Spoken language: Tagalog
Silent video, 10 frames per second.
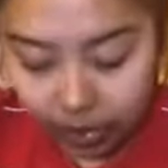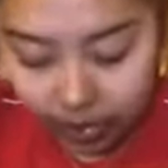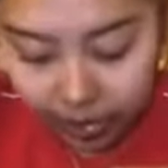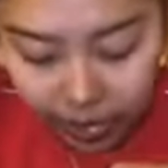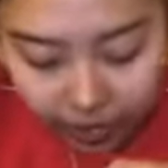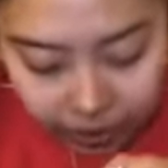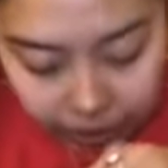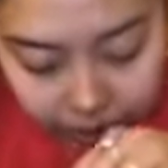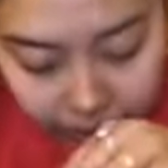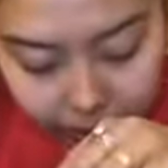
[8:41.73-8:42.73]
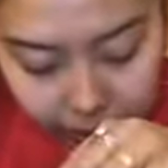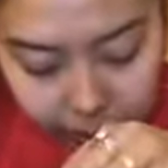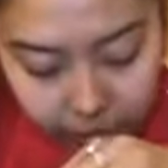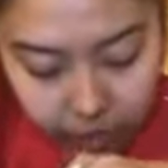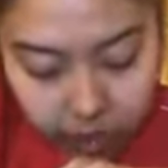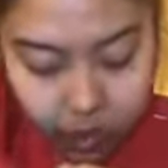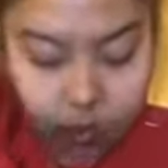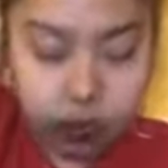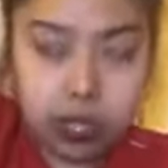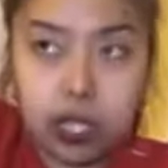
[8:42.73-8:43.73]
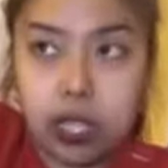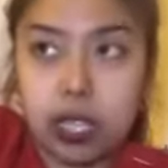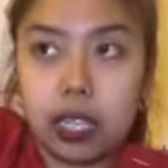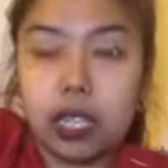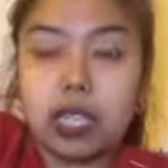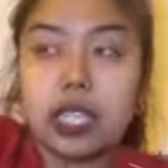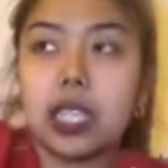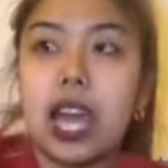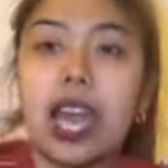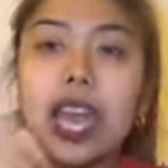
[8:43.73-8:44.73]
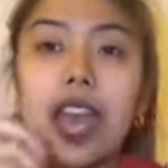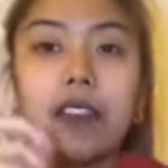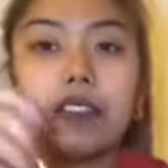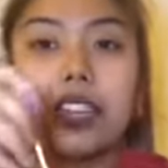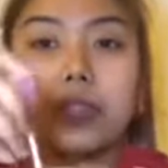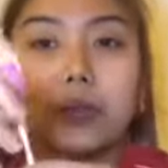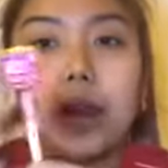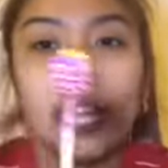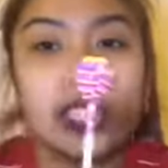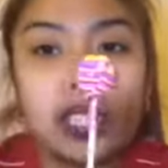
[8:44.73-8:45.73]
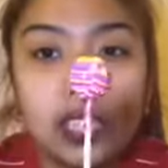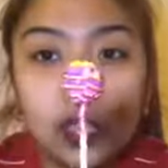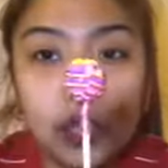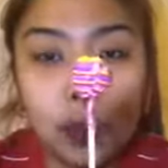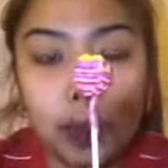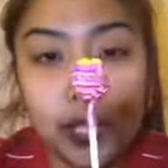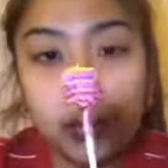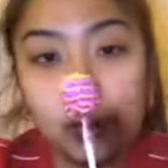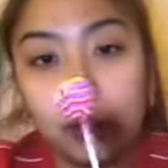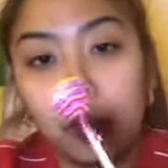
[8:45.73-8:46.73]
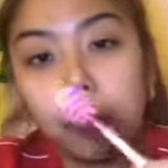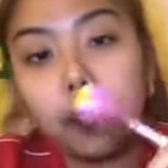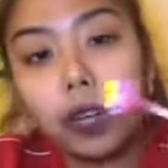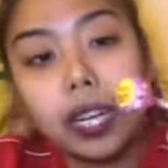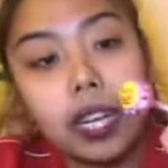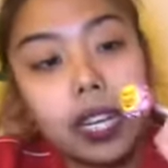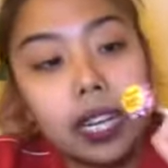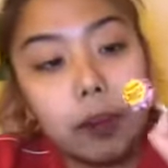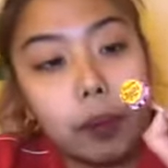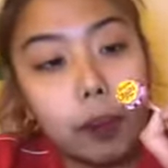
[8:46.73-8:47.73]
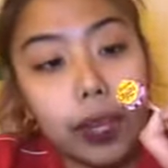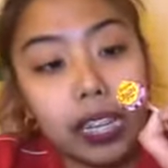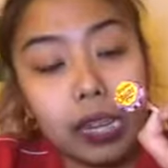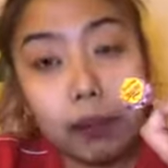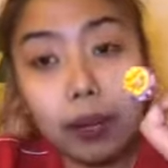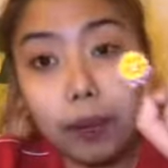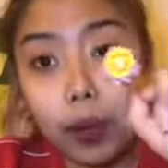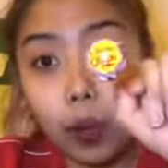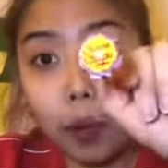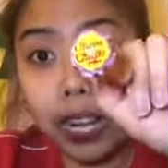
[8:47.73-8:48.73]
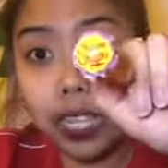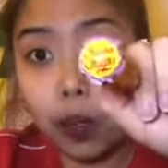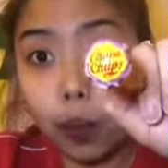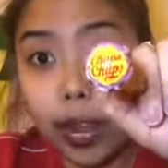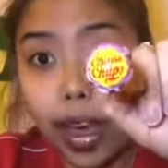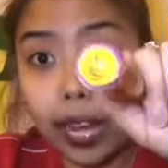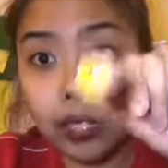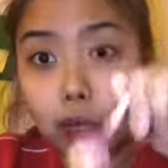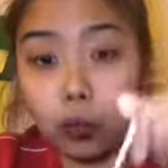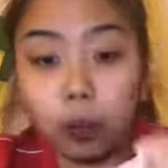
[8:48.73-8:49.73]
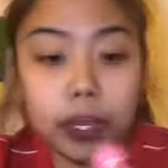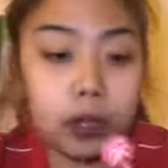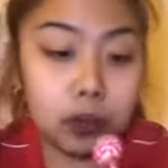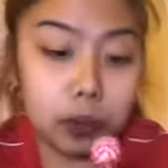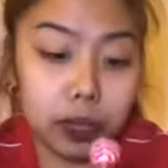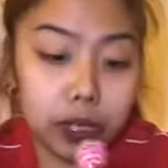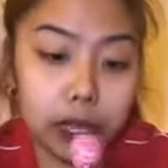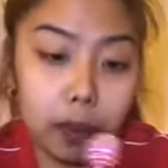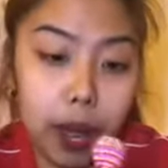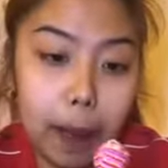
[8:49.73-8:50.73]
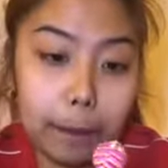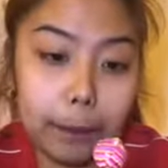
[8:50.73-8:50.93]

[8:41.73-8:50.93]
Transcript: Yan. The next one is, I have this one. Chupa chup. Pwede ka ba naman umalis to? wala kang chupa chup? Oh, diba?